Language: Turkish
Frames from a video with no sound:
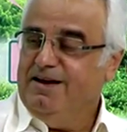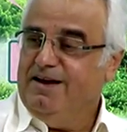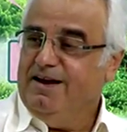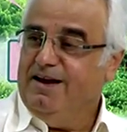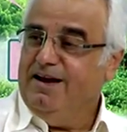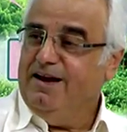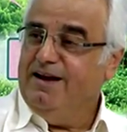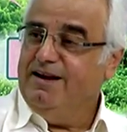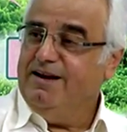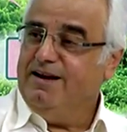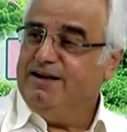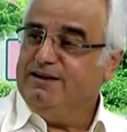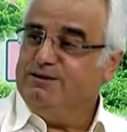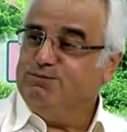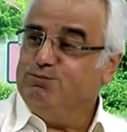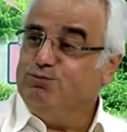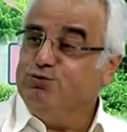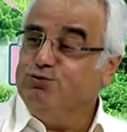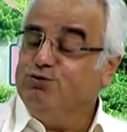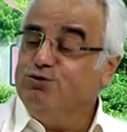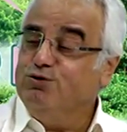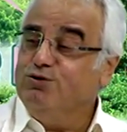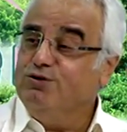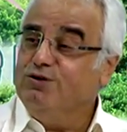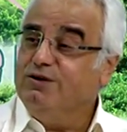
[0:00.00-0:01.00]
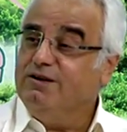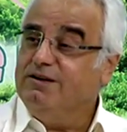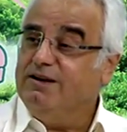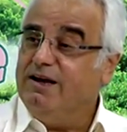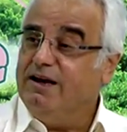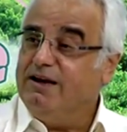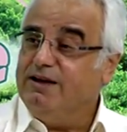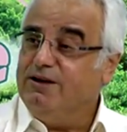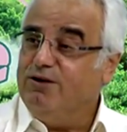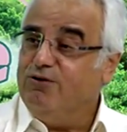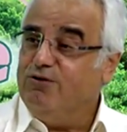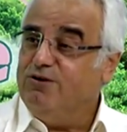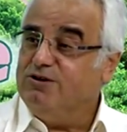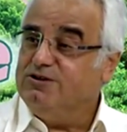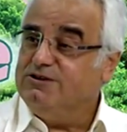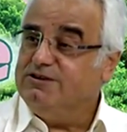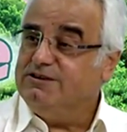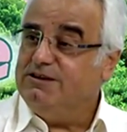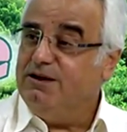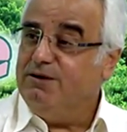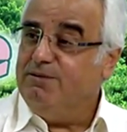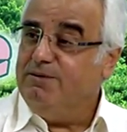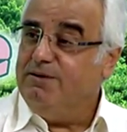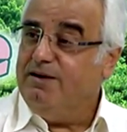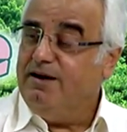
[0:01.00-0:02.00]
en az bugünkü
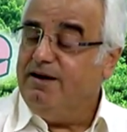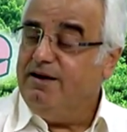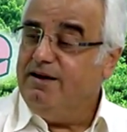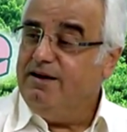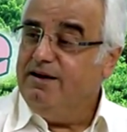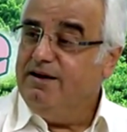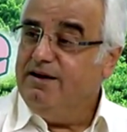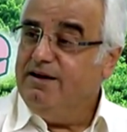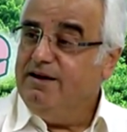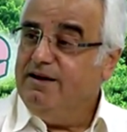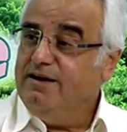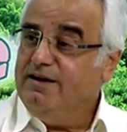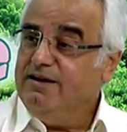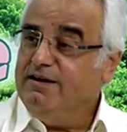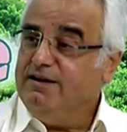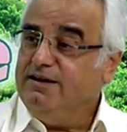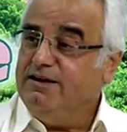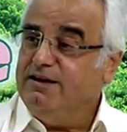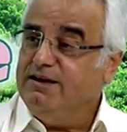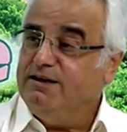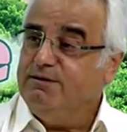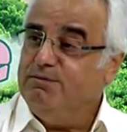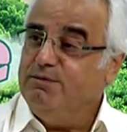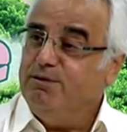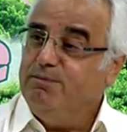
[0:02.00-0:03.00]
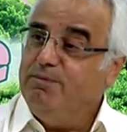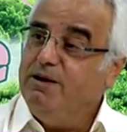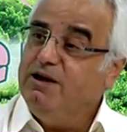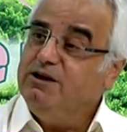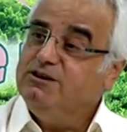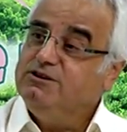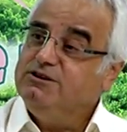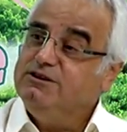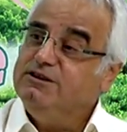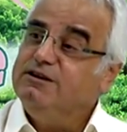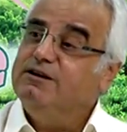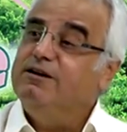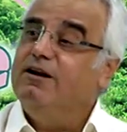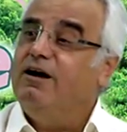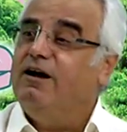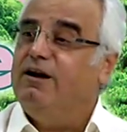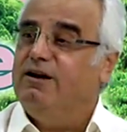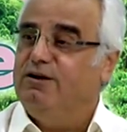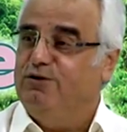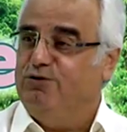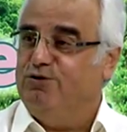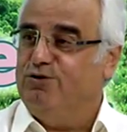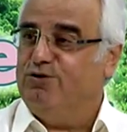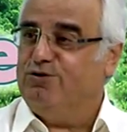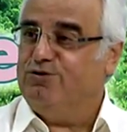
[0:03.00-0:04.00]
teknolojide bile 25 yıl
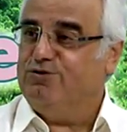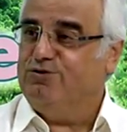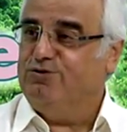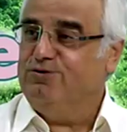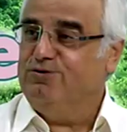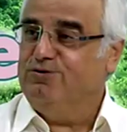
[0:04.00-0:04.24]
alıyor.